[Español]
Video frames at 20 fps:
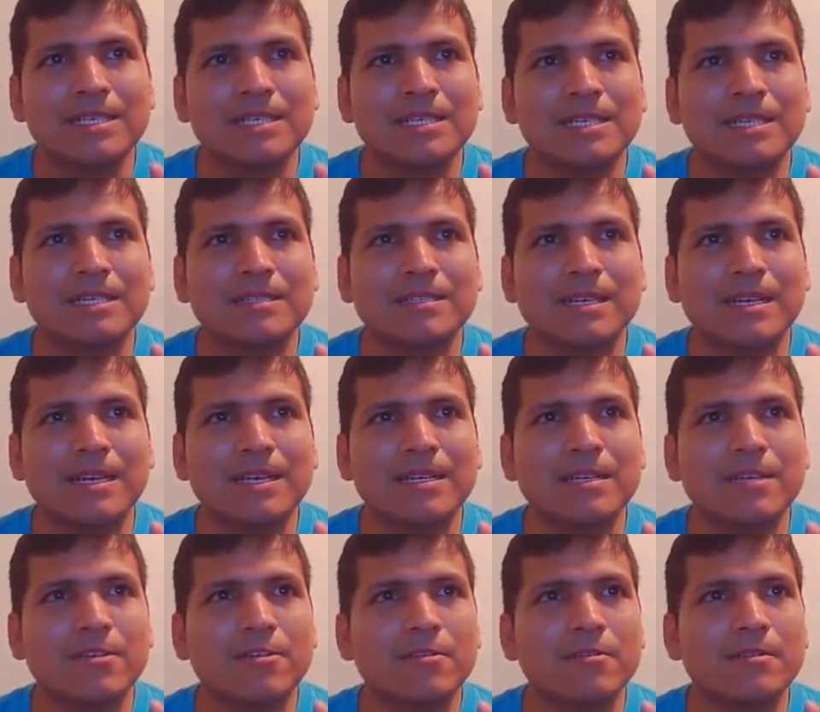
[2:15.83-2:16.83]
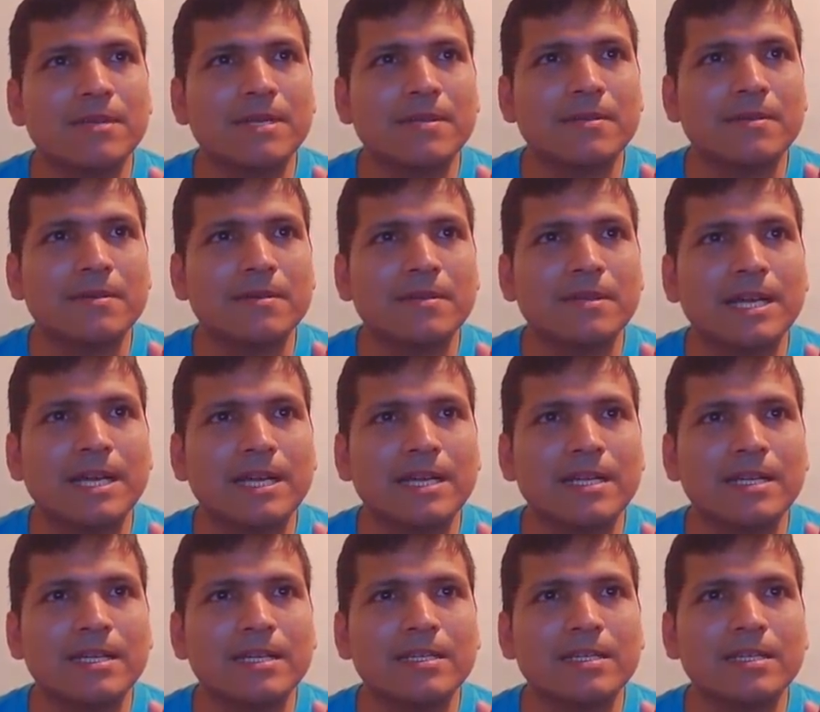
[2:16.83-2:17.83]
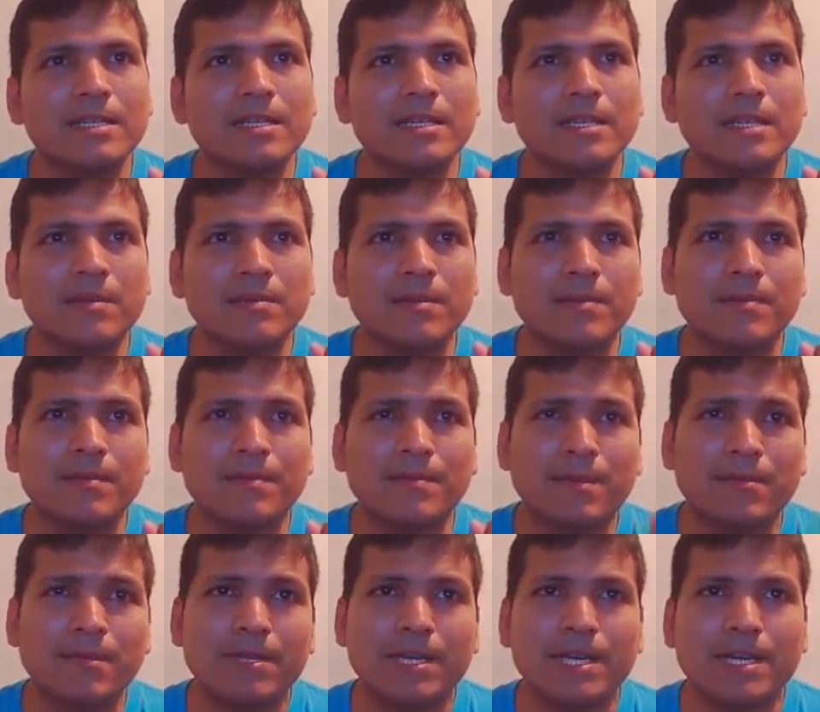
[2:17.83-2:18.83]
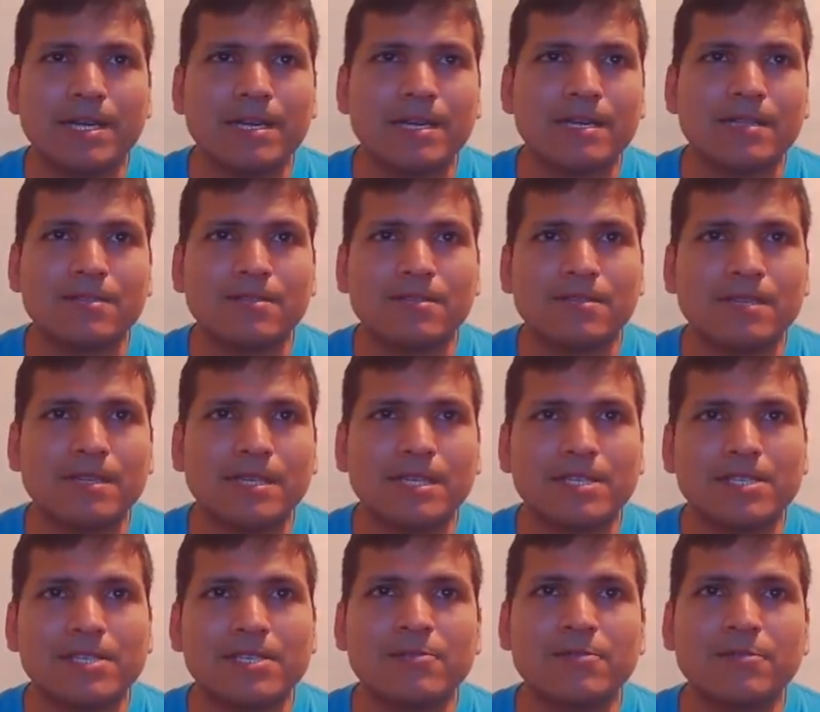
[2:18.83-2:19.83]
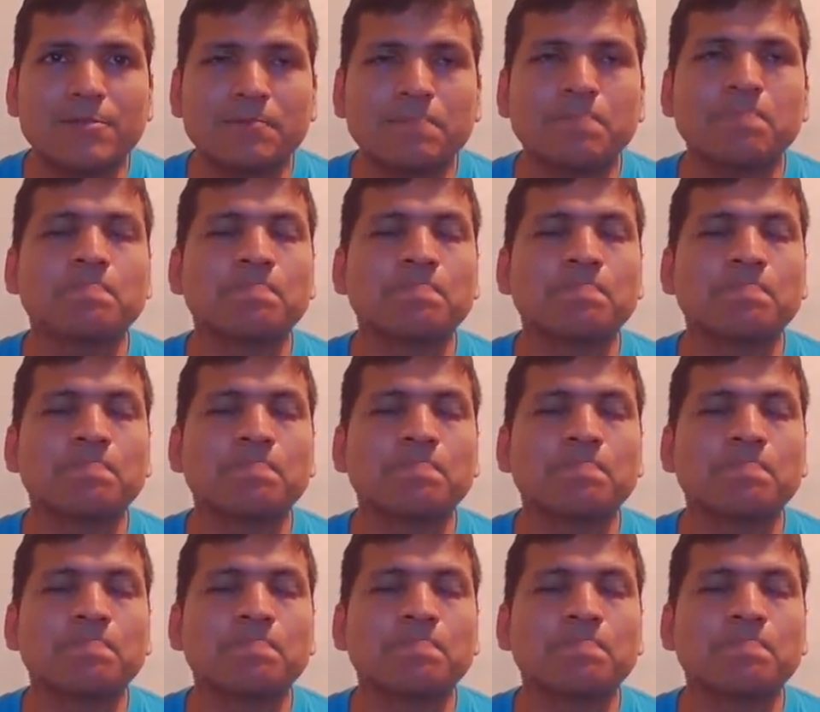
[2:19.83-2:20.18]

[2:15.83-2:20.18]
ataca el descubierto, ¿no? Jaque y me, voy a ganar la torre de h1.